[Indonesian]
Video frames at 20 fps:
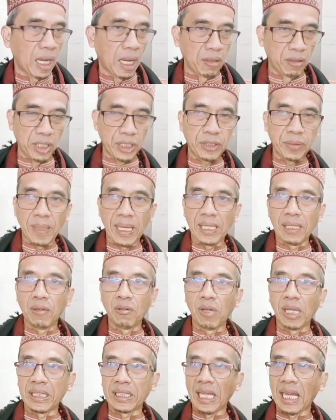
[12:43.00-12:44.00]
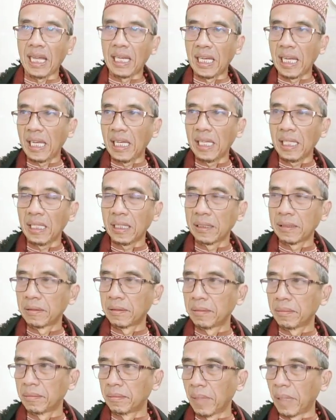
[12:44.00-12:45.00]
Allah Subhanahu wa taala
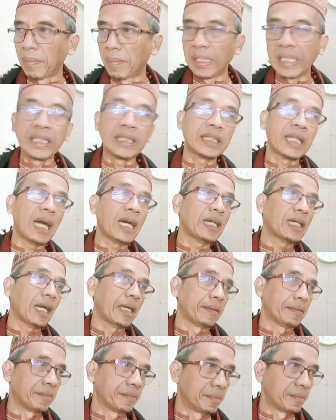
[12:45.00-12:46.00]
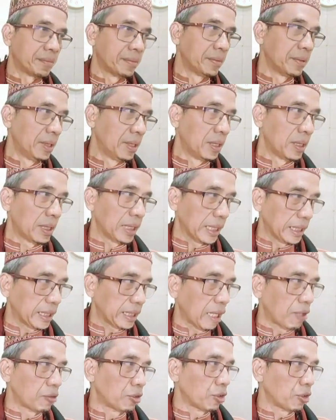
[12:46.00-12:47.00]
memerintahkan
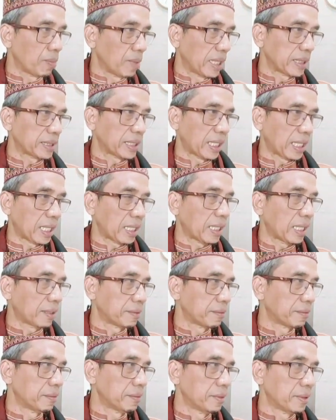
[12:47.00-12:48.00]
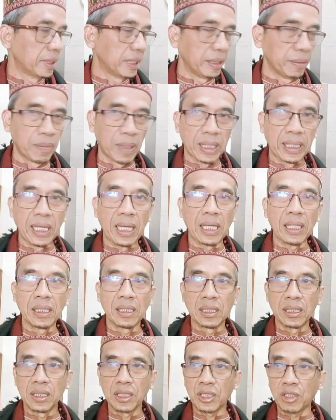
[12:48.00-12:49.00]
kita untuk melaksanakan
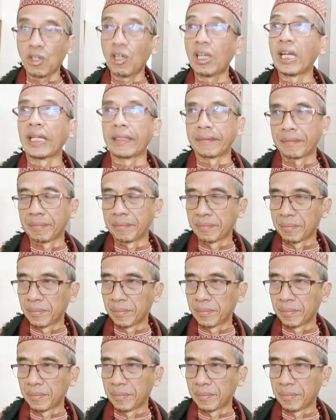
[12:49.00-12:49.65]
ibadah salat.